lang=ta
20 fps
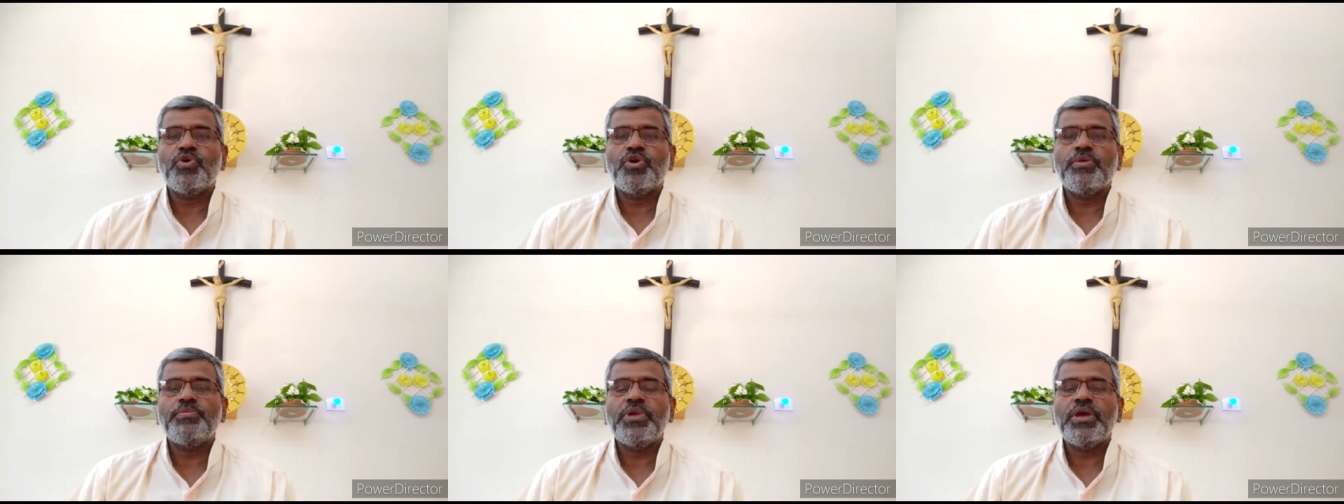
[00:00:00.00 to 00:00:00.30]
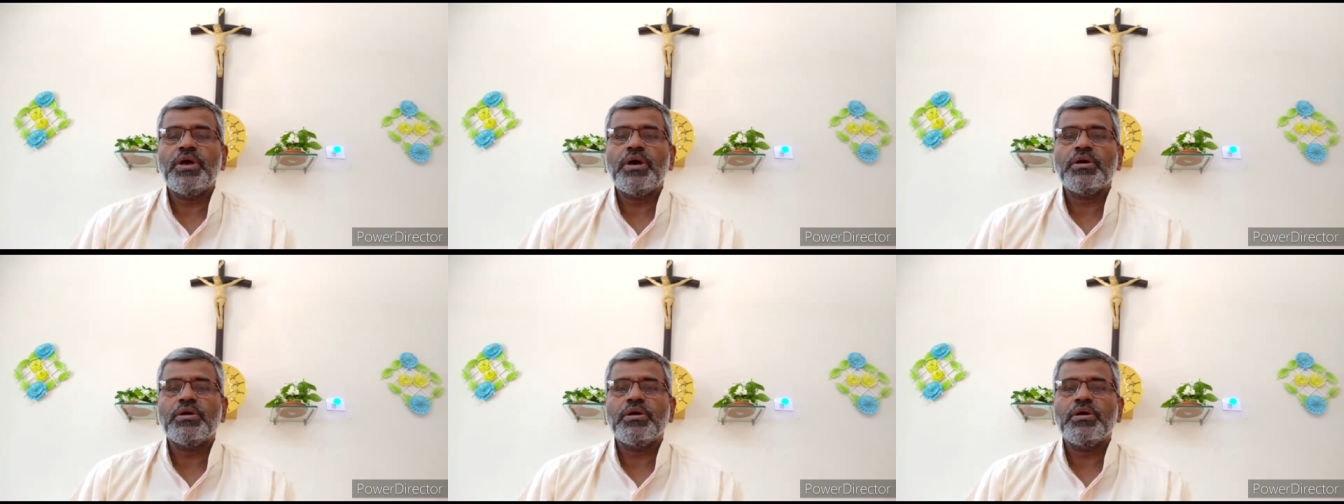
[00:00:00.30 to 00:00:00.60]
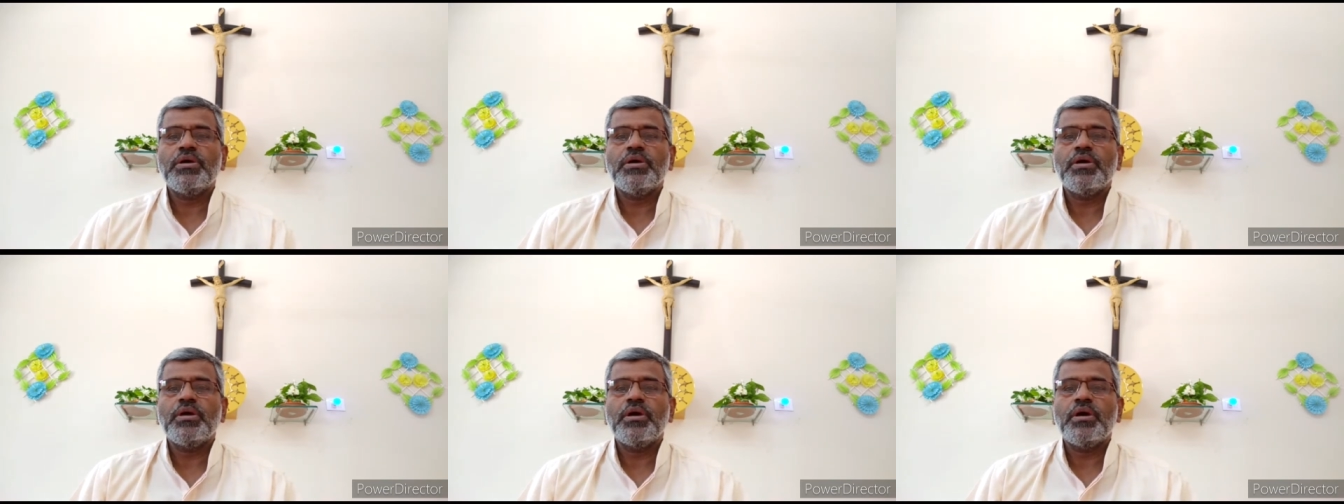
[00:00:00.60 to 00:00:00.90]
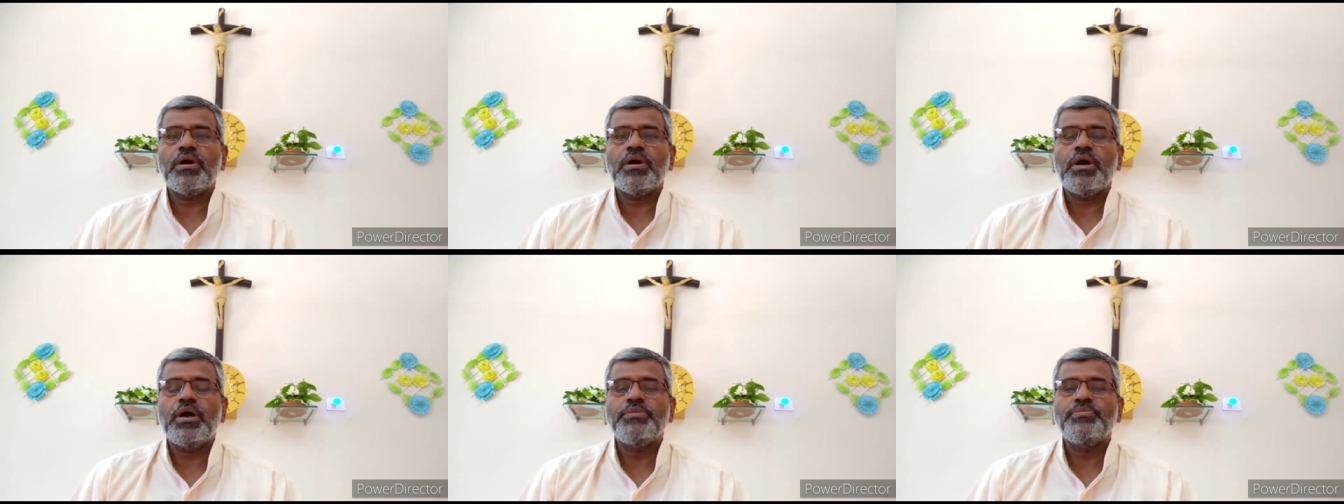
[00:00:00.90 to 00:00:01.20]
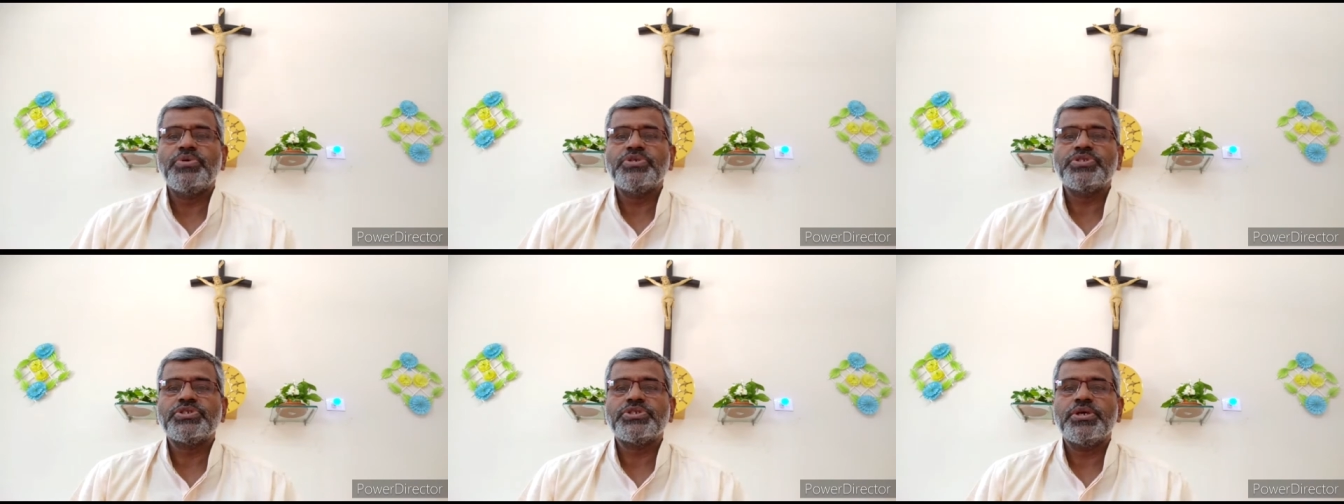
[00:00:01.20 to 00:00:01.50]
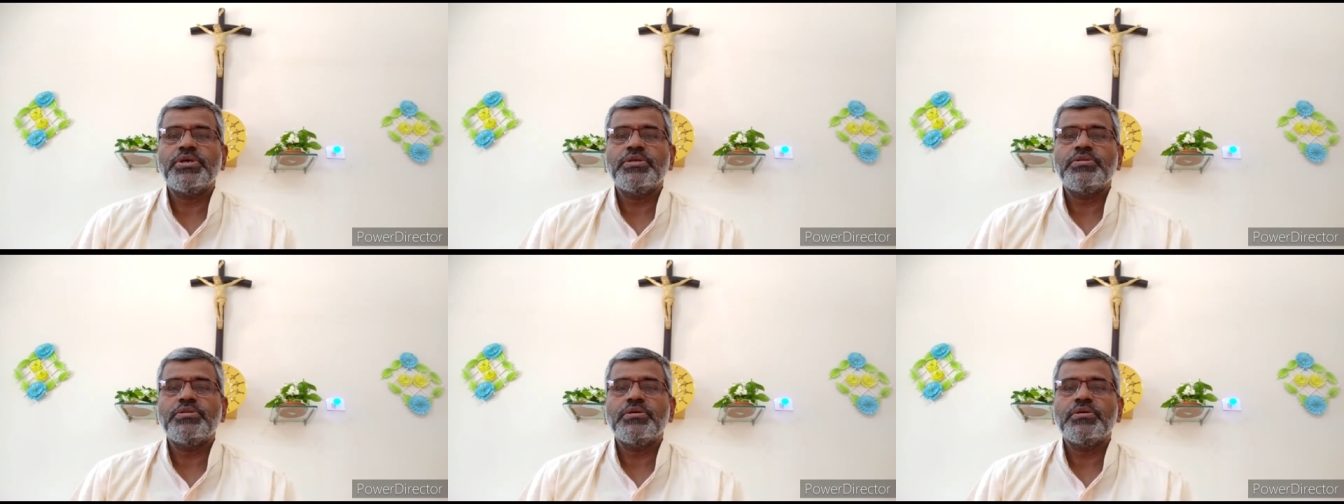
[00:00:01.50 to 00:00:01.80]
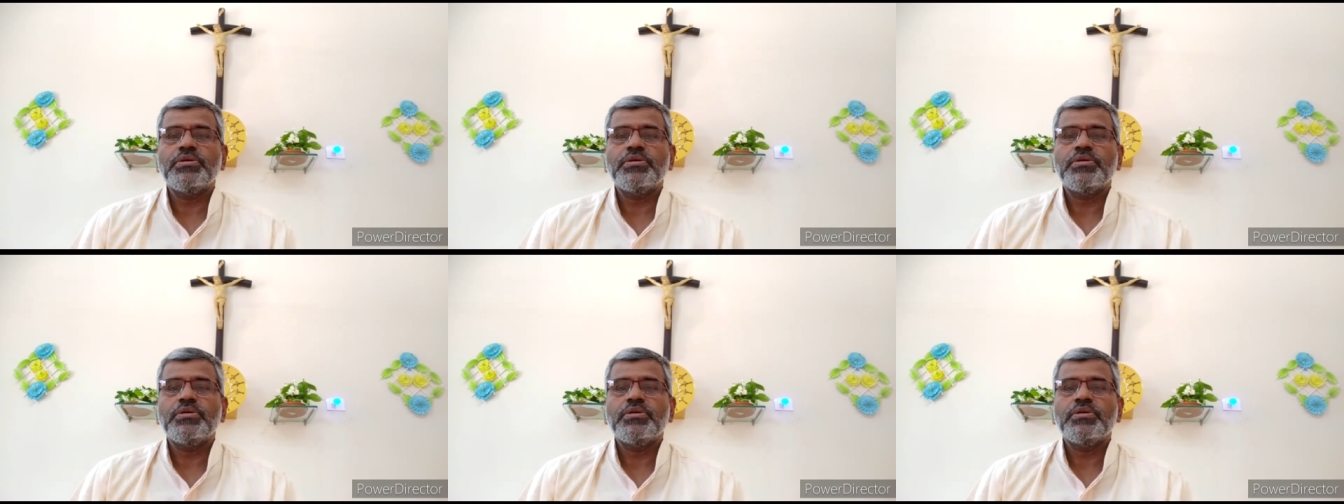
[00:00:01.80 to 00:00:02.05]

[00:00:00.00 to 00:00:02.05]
முழுமையாக அன்பு செய்து